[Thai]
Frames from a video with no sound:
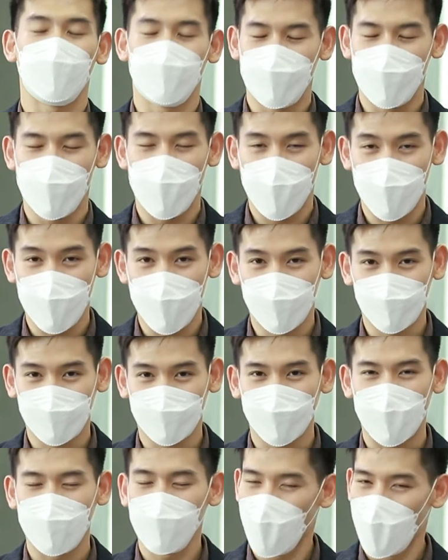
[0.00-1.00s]
บ PA News
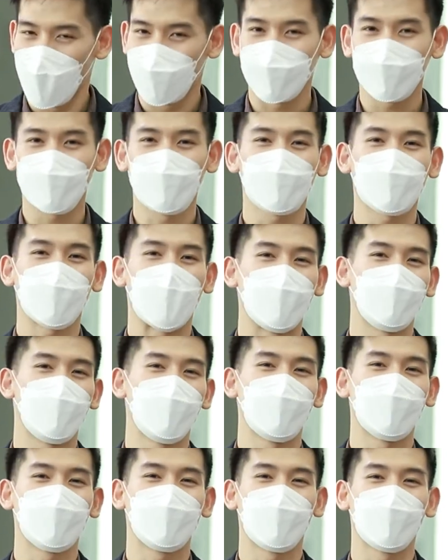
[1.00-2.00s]
และผมนัชรุตถาพ
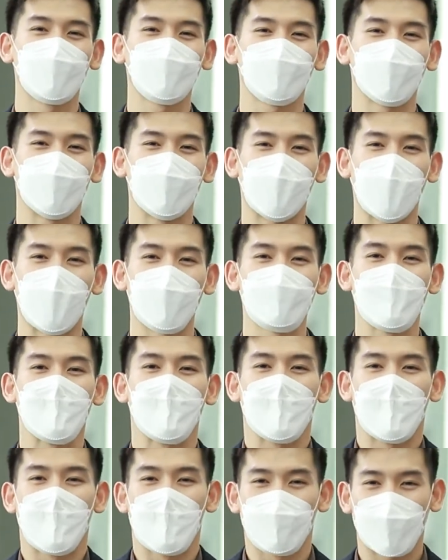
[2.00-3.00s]
ร ทองสุทธิครับ
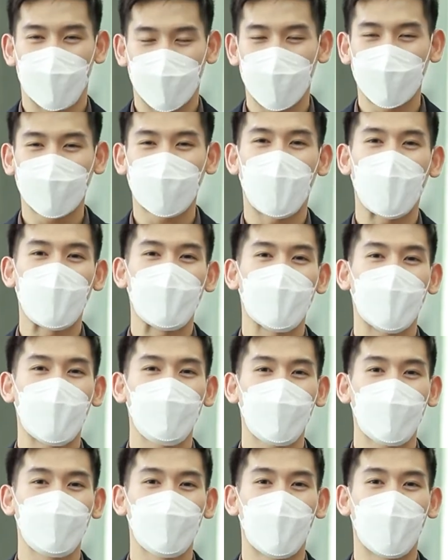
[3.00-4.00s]
ประเทศไทยนะครั
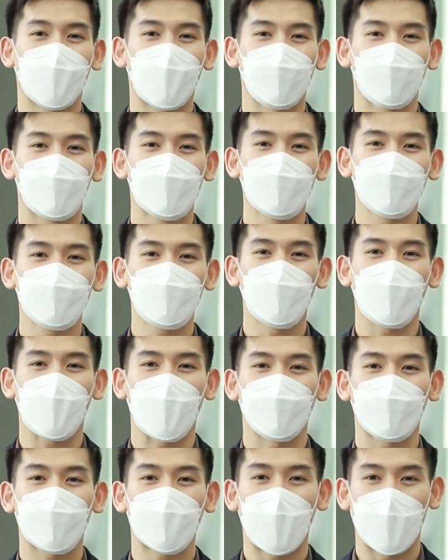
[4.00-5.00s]
บกำลังขับเคลื่อนสู่
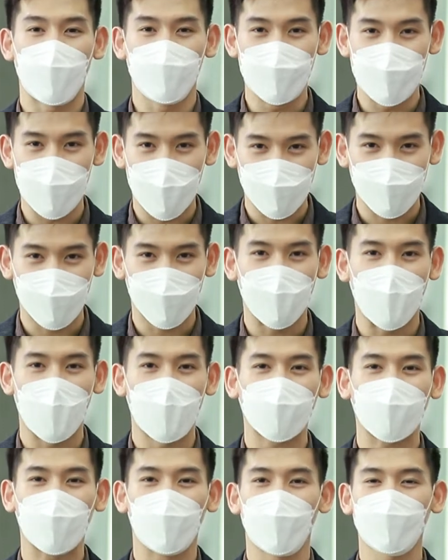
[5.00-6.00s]
การพัฒนาเมืองอัจฉริยะ
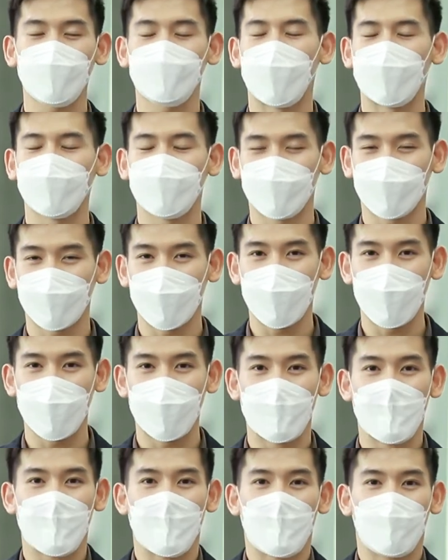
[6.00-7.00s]
หรือว่า Smart City
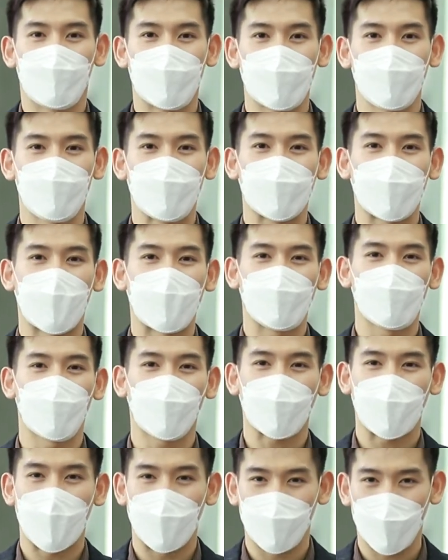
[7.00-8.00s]
เพื่อเป็นการย
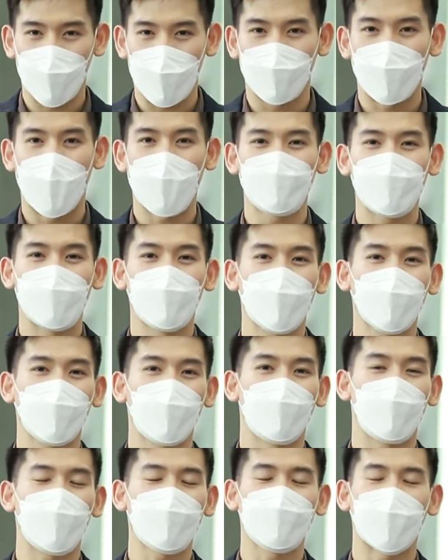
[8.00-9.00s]
กระดับคุณภาพชีวิต
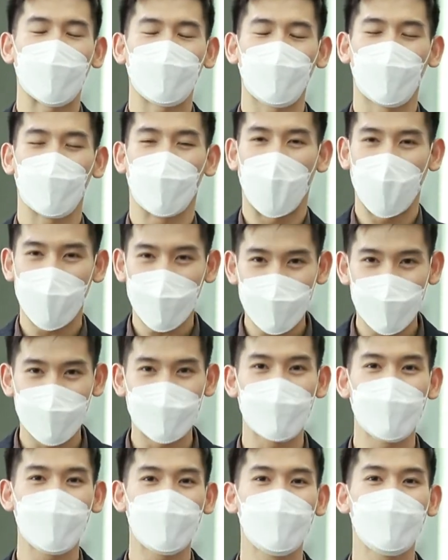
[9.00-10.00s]
ของประชาชนให้ดี
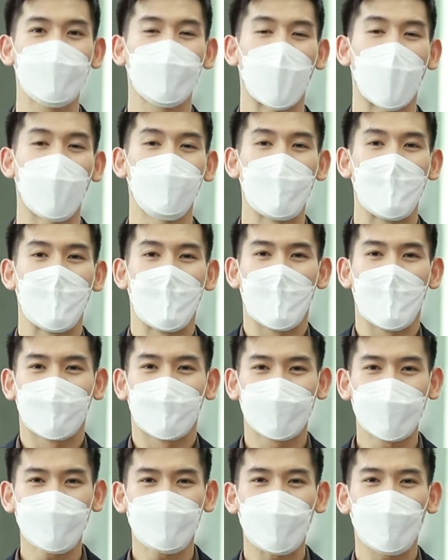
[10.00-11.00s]
ยิ่งขึ้นครับ
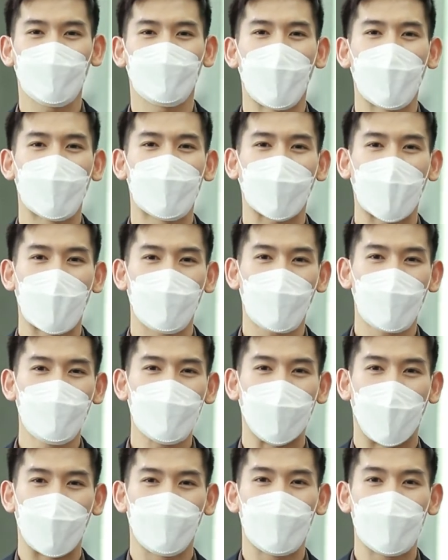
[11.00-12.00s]
ซึ่งปัจจุบันนะครับ ก็
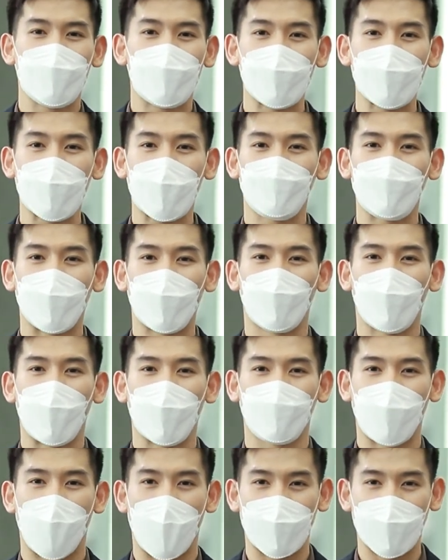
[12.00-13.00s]
มีหลายพื้นที่กำลังวา
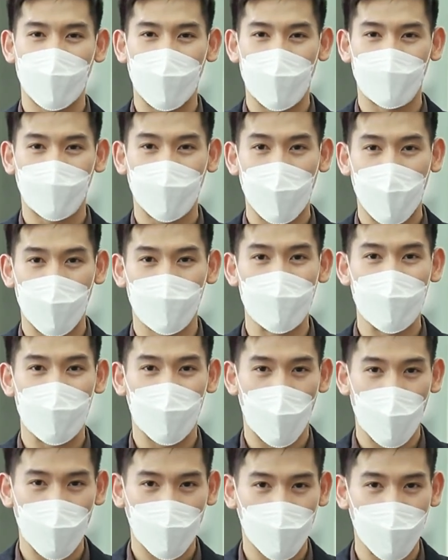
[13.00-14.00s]
งแผนในการพัฒนาเมือง
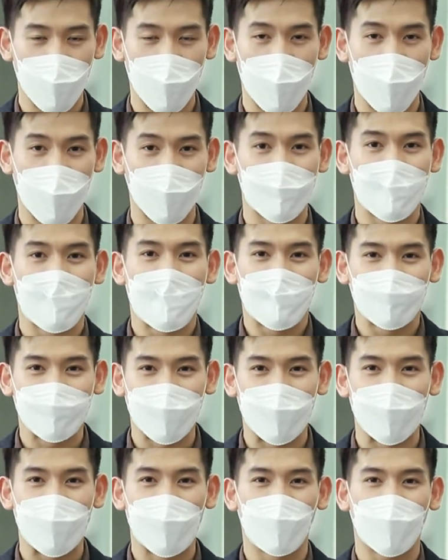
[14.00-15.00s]
ของตนเอง
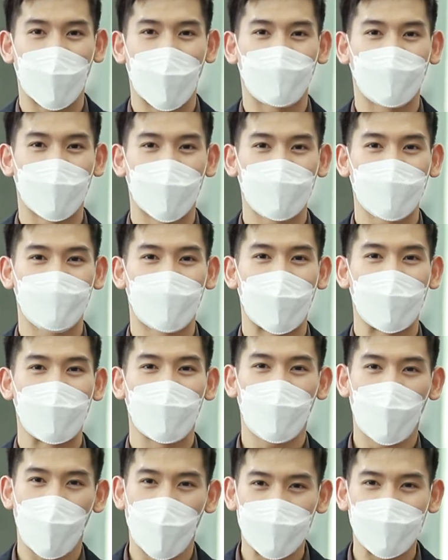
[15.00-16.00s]
เช่นเดียวกับเทศบาล
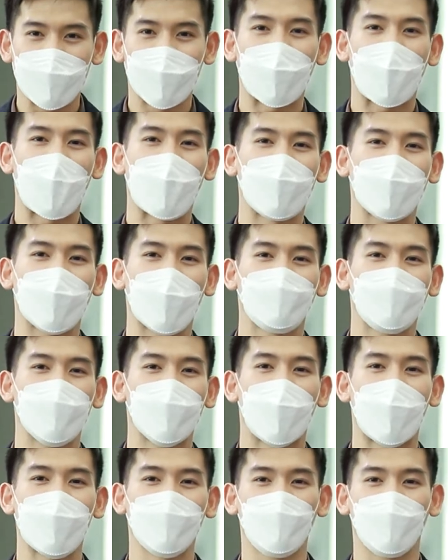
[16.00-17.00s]
นครยะลา นะครับ
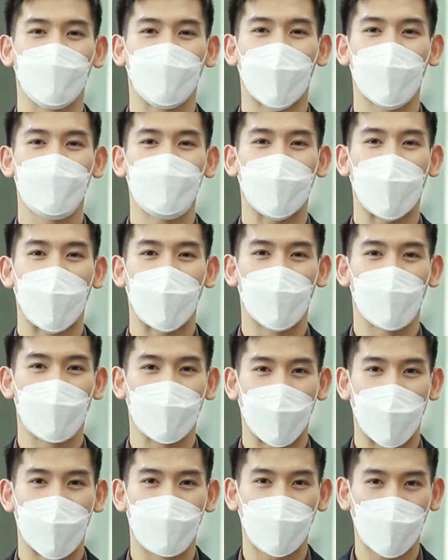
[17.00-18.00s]
ที่ล่าสุดได้มีการลง
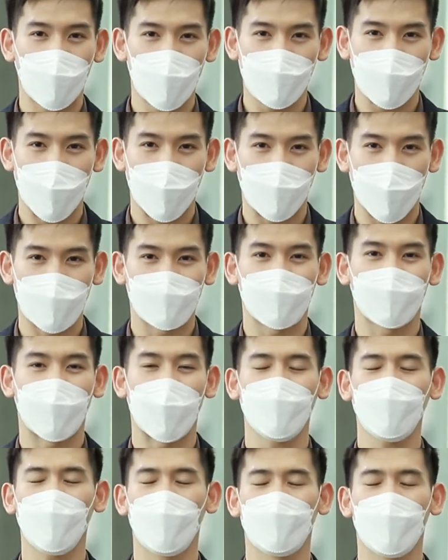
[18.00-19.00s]
นามร่วมกับการไฟ
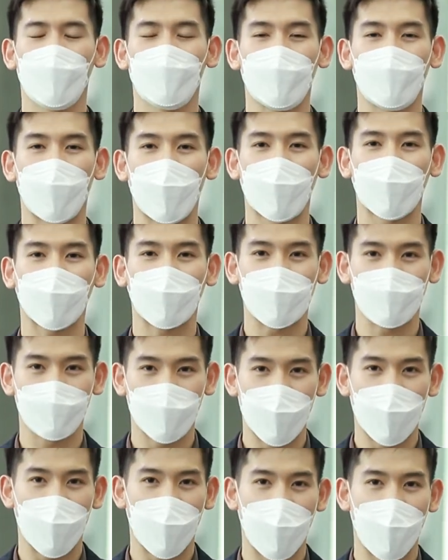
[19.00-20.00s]
ฟ้าส่วนภูมิภาคหรือ
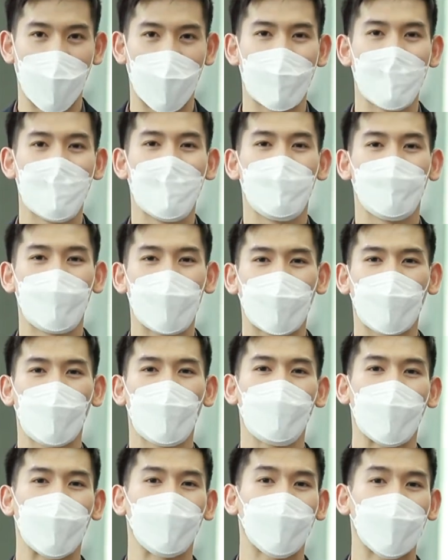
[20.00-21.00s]
PAA เพื่อร่
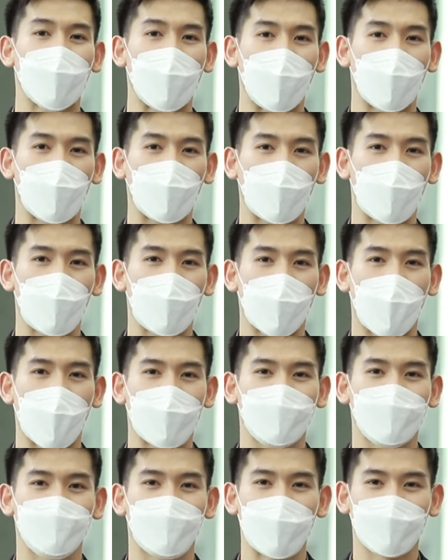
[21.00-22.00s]
วมการพัฒนาโครงกา
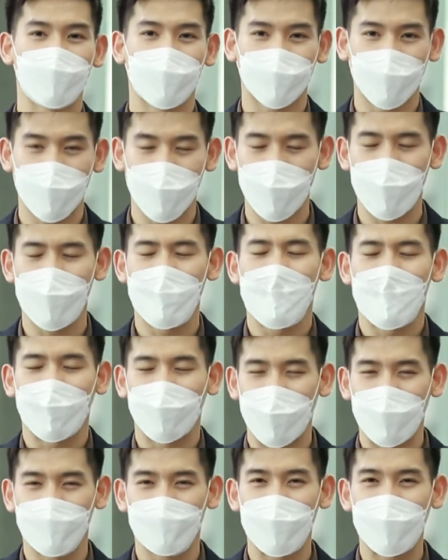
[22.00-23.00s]
ร Smart City
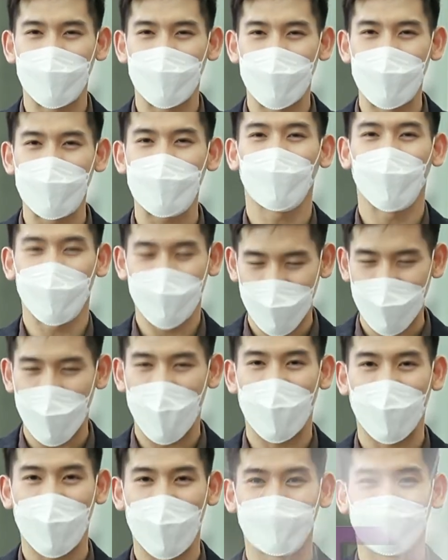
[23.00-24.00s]
ในพื้นที่จังหวัดยะ
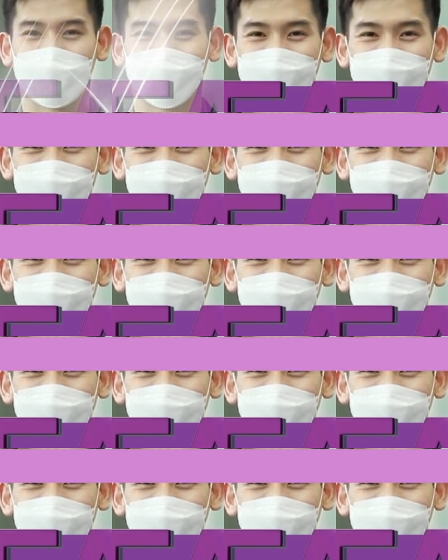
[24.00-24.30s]
ลาครับ